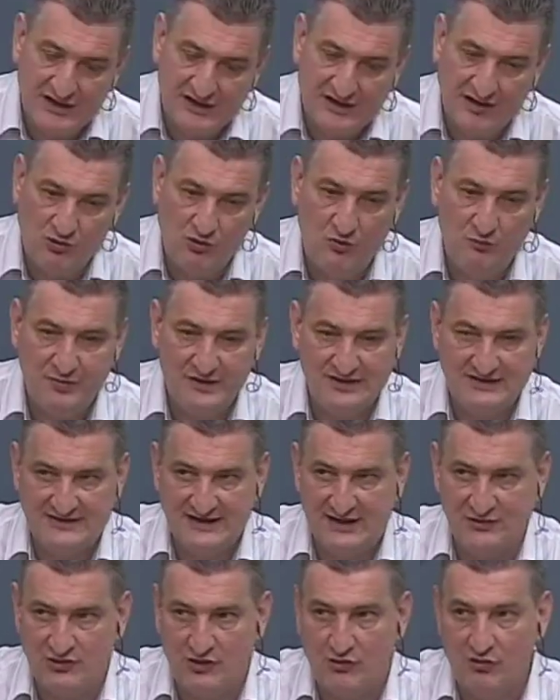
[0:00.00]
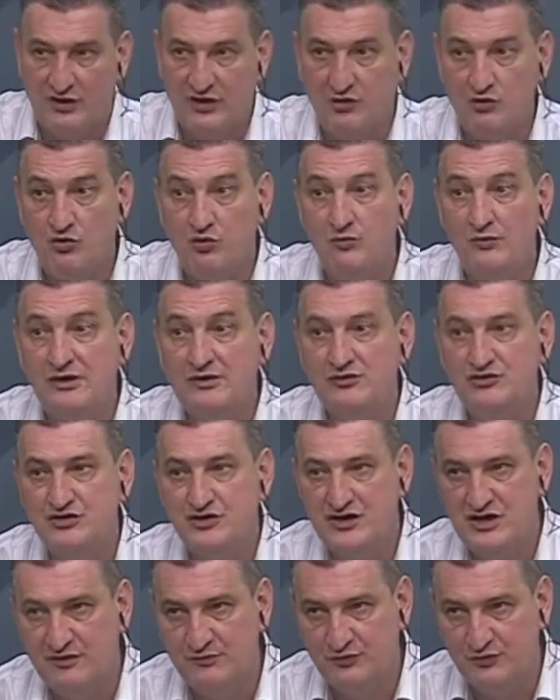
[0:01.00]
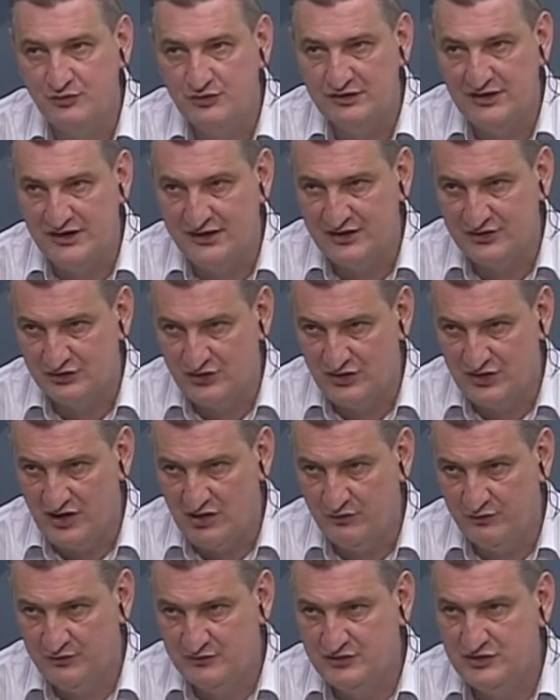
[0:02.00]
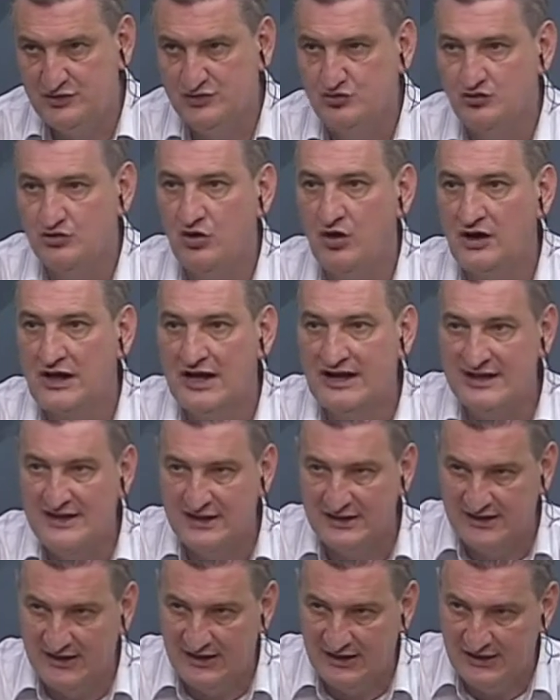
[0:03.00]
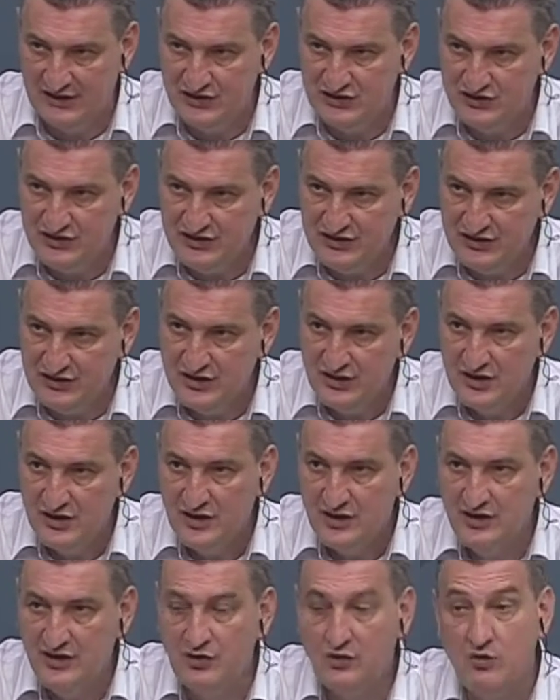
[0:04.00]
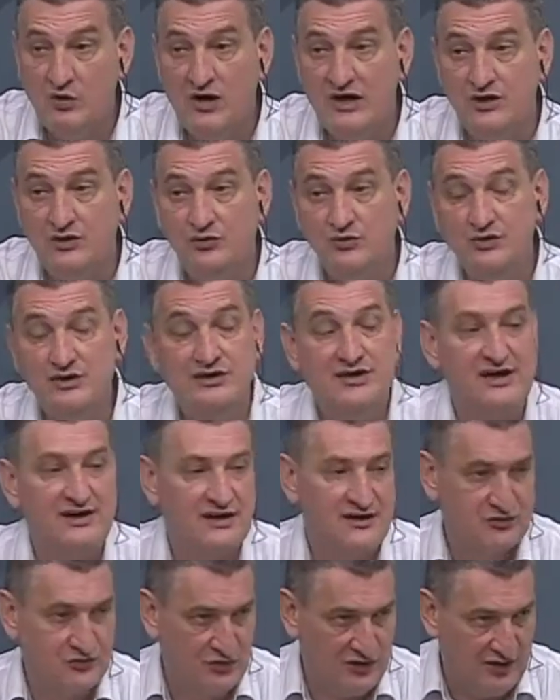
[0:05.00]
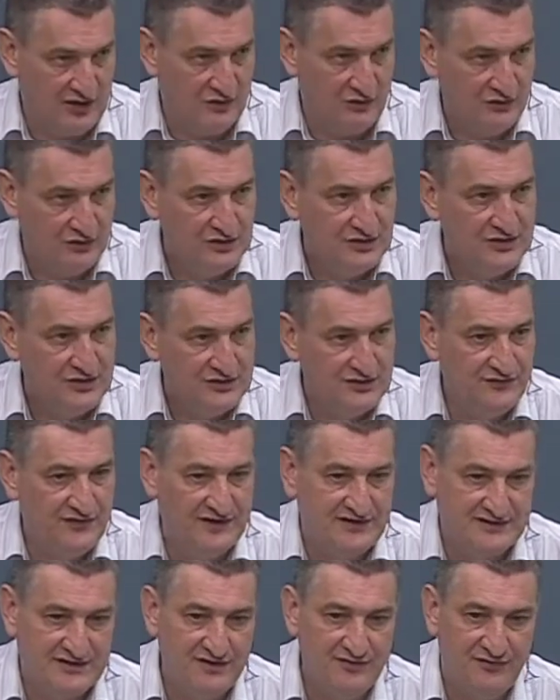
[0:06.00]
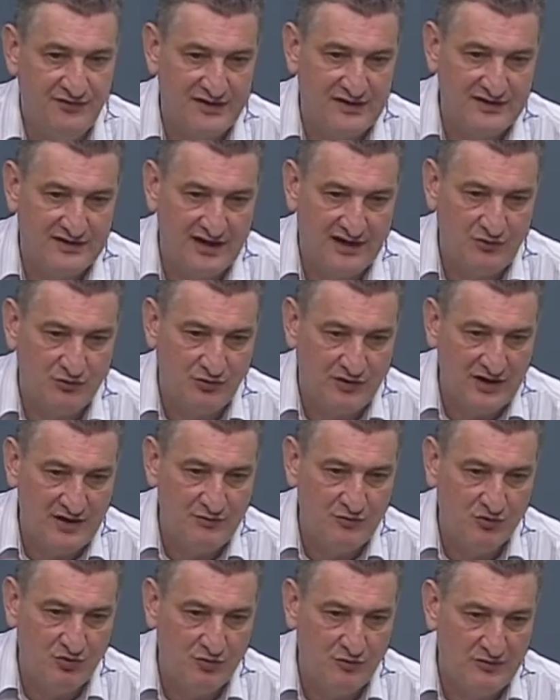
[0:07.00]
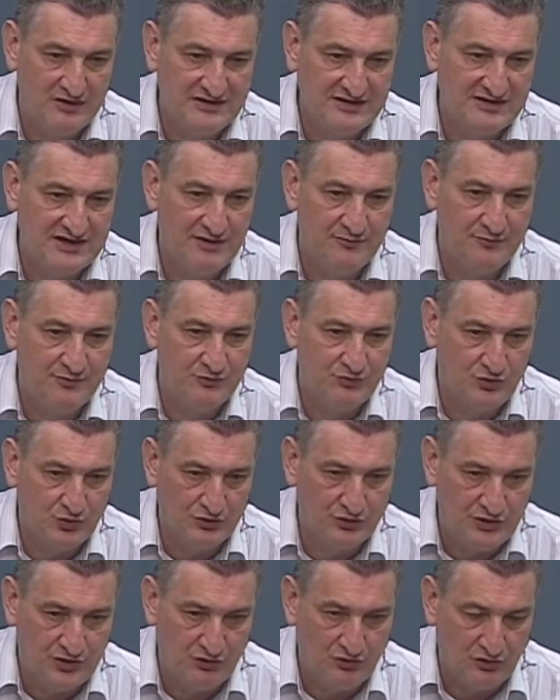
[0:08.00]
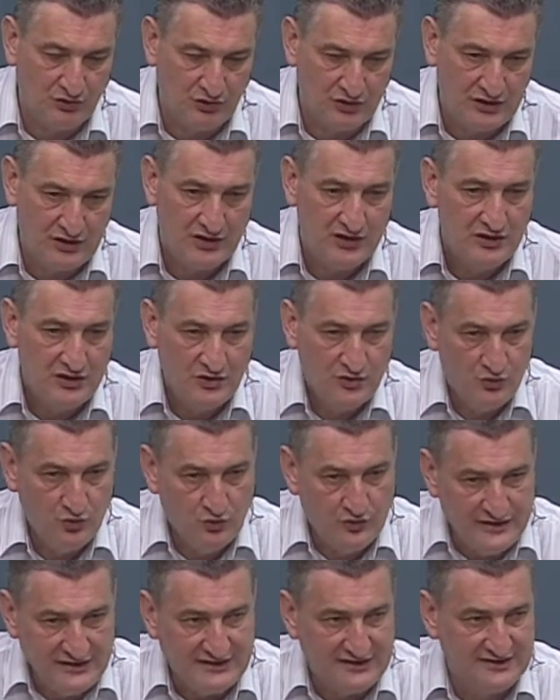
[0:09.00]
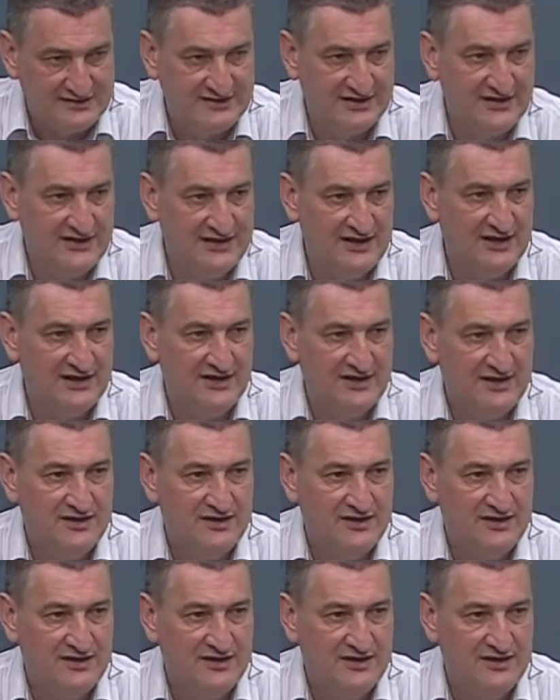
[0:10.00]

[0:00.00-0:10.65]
recompensado agora com o mando de campo do Internacional, que se deslocaria até Erechim, e quando o Internacional tivesse que enfrentar o Grêmio com o mando de campo do Tricolor, o Inter seria